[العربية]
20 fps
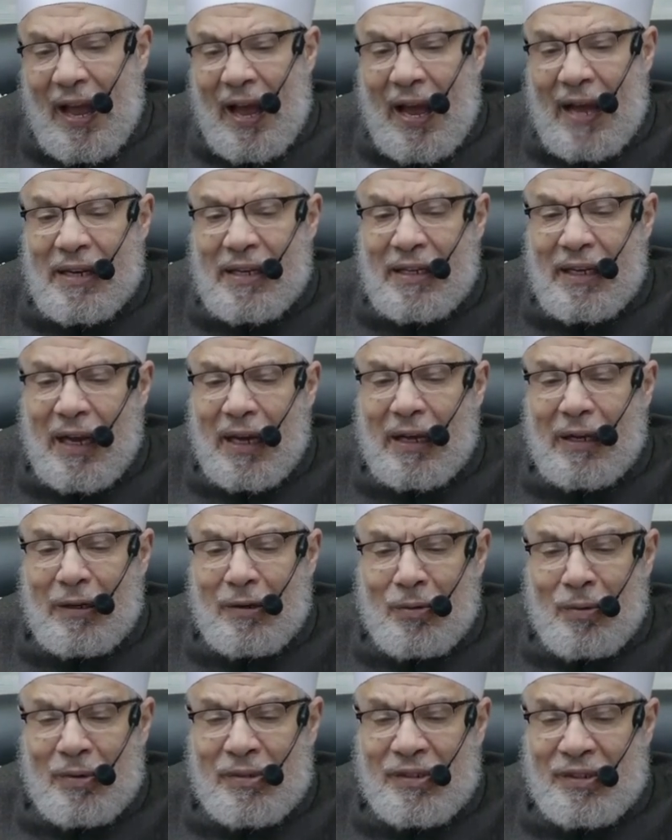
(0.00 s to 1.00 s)
أن
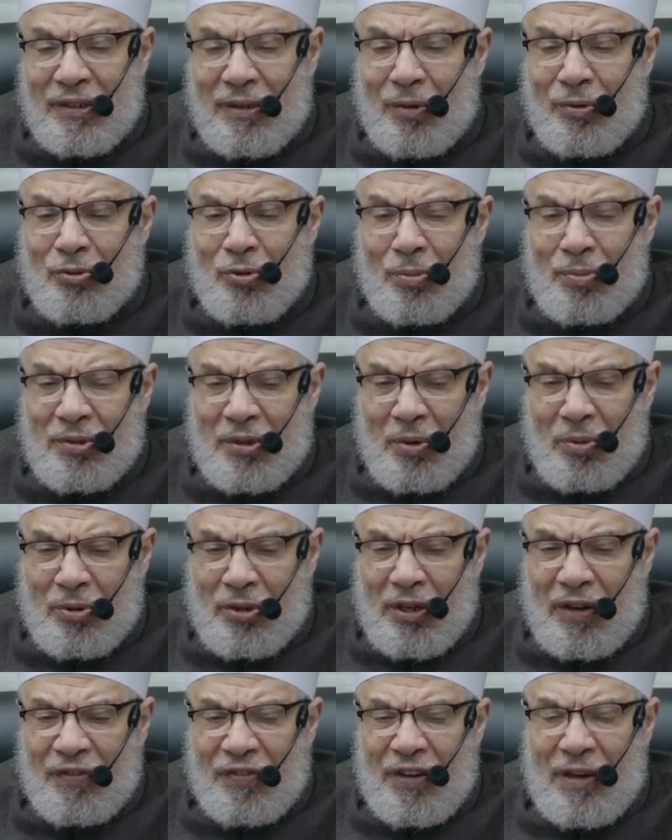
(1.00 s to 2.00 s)
يخلو الزوج
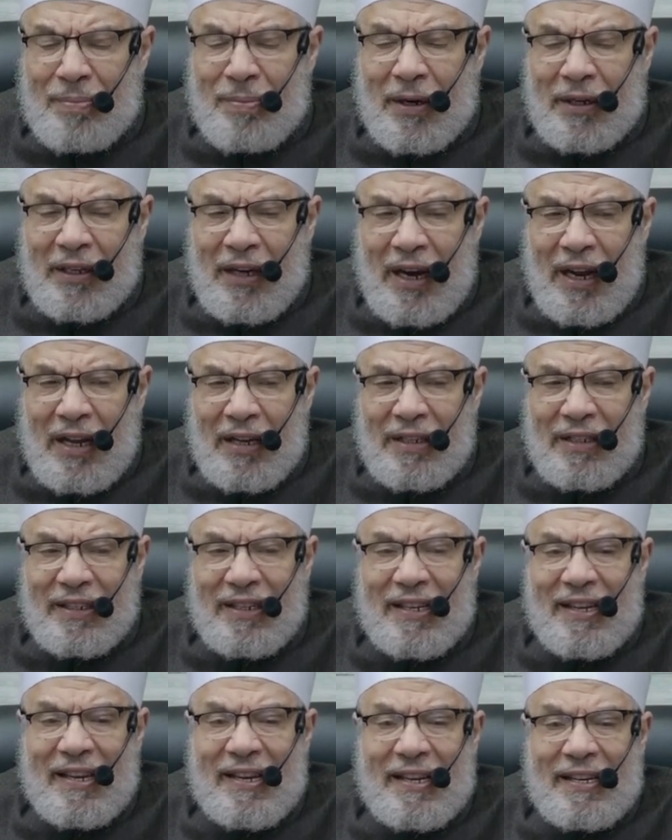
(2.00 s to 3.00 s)
بزوجته في مكان
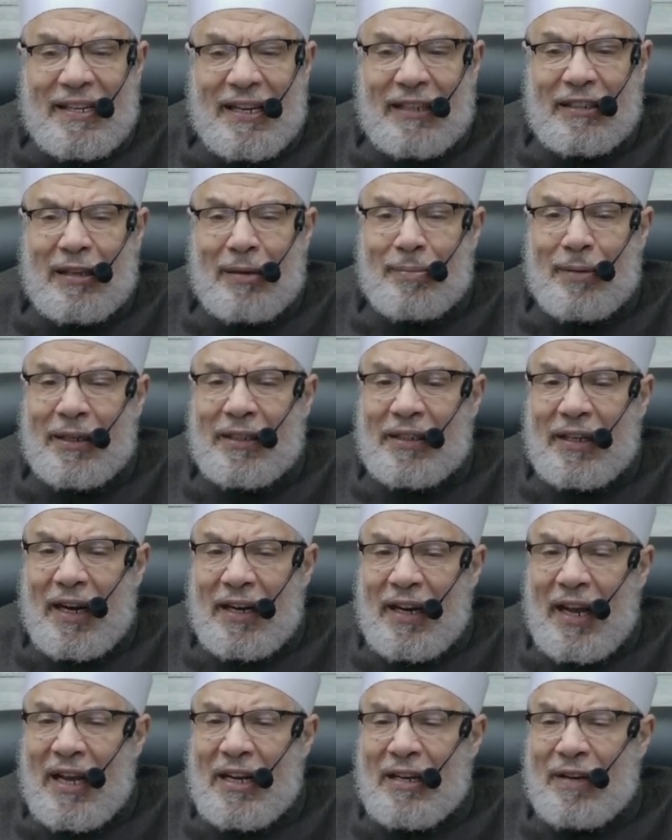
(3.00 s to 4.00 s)

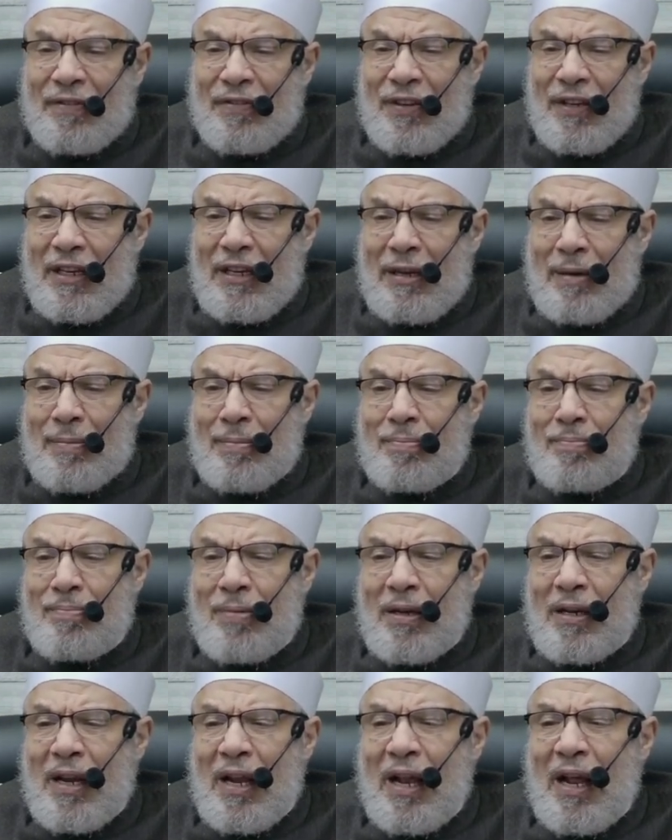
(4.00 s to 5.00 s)
يتمكنان فيه
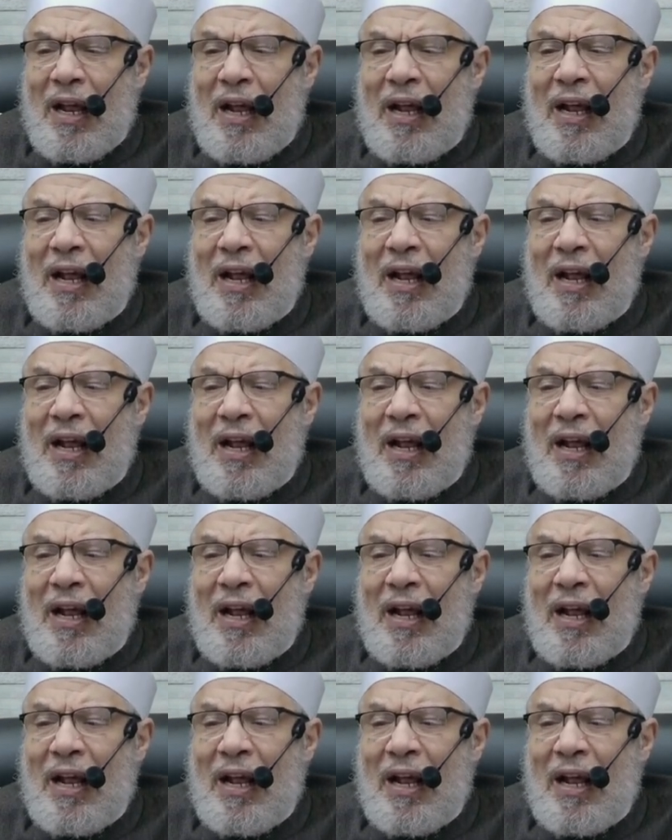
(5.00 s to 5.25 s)
من